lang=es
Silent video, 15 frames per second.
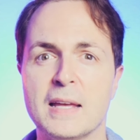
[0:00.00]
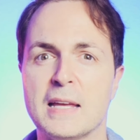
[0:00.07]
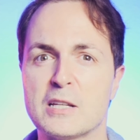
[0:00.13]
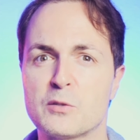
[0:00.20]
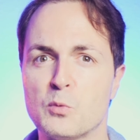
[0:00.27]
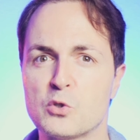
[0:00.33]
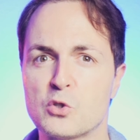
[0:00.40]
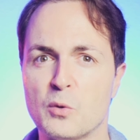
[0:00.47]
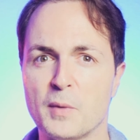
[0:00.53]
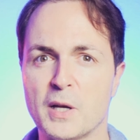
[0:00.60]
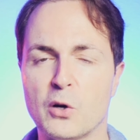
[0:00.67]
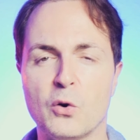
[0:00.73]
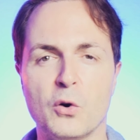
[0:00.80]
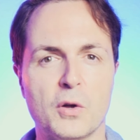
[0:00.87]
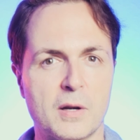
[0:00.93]
Es mucho
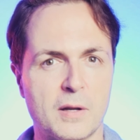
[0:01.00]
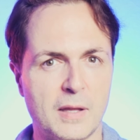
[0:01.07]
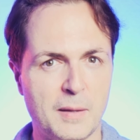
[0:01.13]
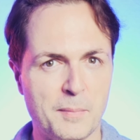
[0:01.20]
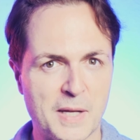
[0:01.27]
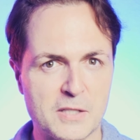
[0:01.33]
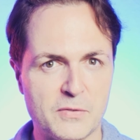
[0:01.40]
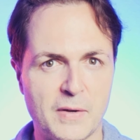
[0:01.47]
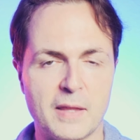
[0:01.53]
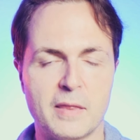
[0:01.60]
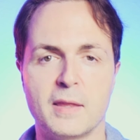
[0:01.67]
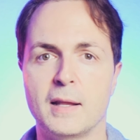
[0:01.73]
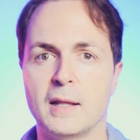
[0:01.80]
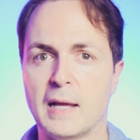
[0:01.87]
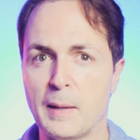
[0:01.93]
mejor y más
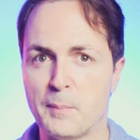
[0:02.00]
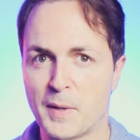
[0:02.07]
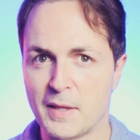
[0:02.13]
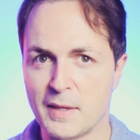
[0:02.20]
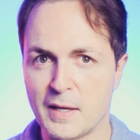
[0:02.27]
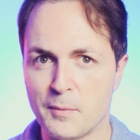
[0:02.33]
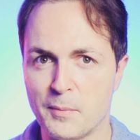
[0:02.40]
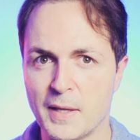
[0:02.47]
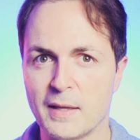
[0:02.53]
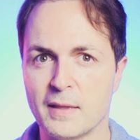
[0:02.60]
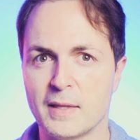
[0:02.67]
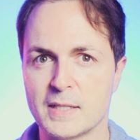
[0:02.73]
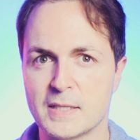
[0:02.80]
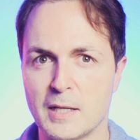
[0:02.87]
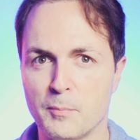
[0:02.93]
fácil aprender
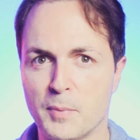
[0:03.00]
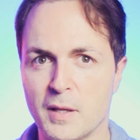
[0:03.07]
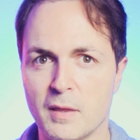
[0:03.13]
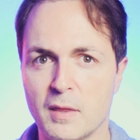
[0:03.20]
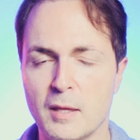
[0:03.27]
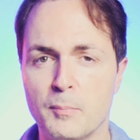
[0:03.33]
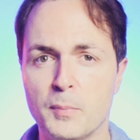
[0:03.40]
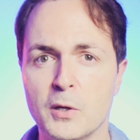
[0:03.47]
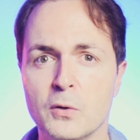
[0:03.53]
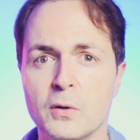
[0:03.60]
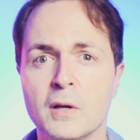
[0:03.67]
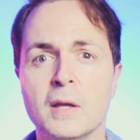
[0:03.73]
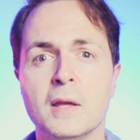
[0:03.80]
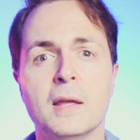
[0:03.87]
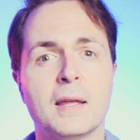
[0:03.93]
bien desde el
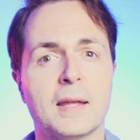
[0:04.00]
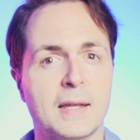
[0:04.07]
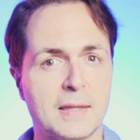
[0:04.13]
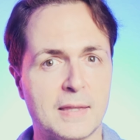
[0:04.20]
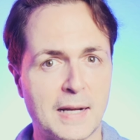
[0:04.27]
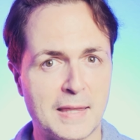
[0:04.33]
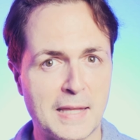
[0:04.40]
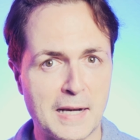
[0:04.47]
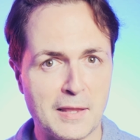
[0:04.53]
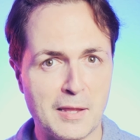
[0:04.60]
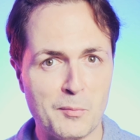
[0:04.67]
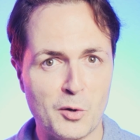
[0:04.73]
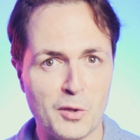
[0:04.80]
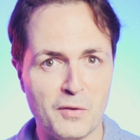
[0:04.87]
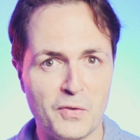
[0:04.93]
principio que tratar
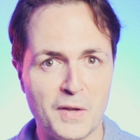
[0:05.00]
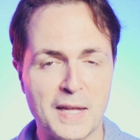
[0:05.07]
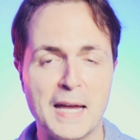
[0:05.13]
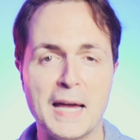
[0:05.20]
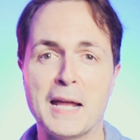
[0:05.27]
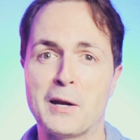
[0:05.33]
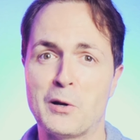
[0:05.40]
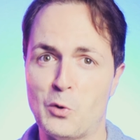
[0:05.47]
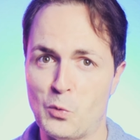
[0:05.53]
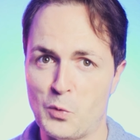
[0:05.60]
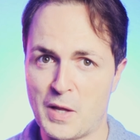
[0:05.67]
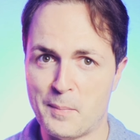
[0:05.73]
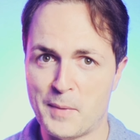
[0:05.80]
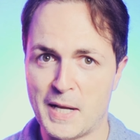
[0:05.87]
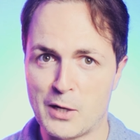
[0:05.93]
de modificar
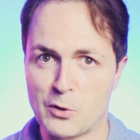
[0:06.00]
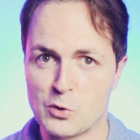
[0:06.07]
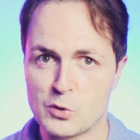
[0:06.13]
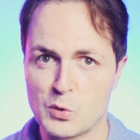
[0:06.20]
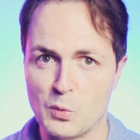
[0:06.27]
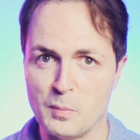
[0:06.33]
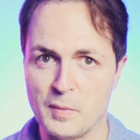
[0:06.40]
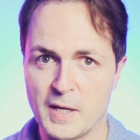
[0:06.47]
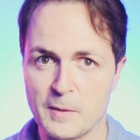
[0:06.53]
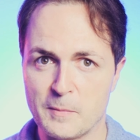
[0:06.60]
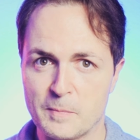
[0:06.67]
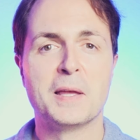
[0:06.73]
una mala costumbre.